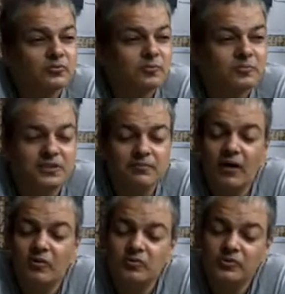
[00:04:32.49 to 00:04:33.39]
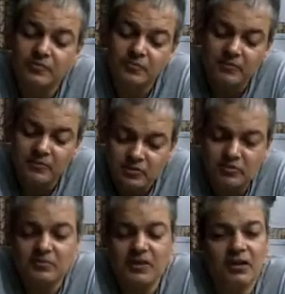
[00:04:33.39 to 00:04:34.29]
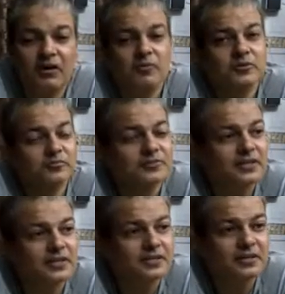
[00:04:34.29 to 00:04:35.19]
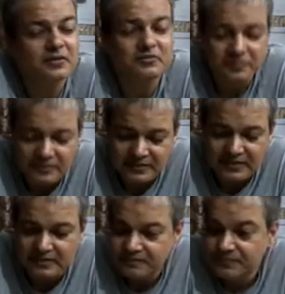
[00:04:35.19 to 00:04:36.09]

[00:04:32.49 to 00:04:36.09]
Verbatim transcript: तो अपने दिमाग को सिर्फ परमेश्वर में लगाओ मैं तुमसे कहता हूँ ठीक है